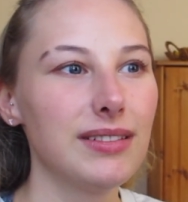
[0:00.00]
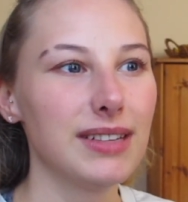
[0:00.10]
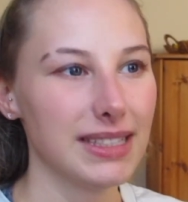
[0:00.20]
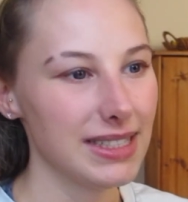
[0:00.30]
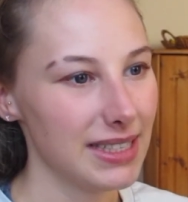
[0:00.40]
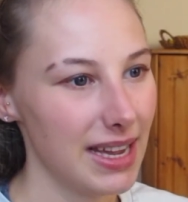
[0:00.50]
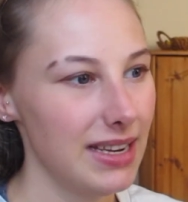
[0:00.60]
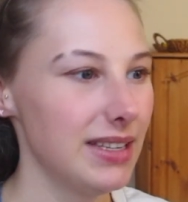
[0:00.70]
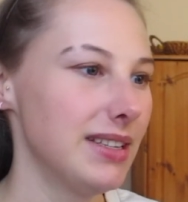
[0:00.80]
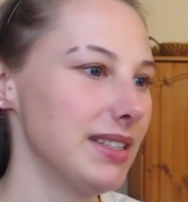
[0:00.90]
das ist
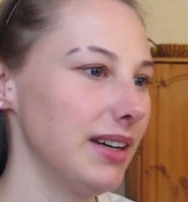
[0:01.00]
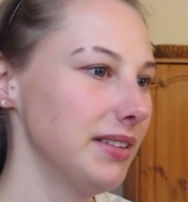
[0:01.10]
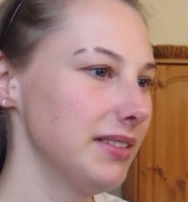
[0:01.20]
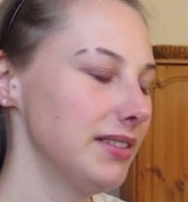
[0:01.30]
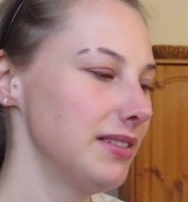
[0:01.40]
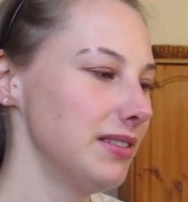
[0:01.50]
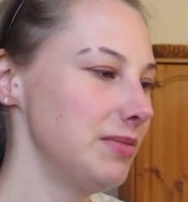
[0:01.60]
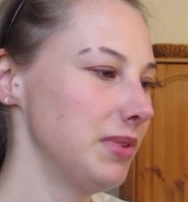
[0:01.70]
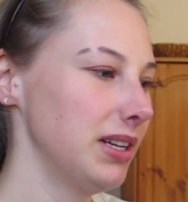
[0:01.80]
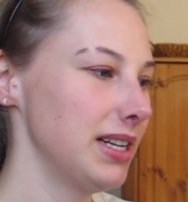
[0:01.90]
eigentlich eine Sache, die
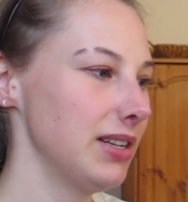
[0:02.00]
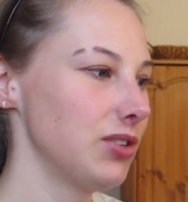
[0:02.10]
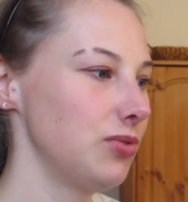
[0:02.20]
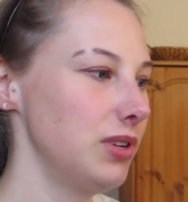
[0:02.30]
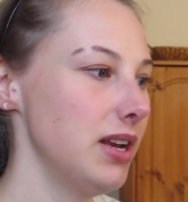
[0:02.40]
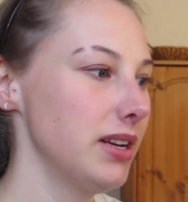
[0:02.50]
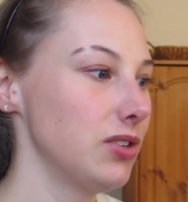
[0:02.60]
man halt als Student,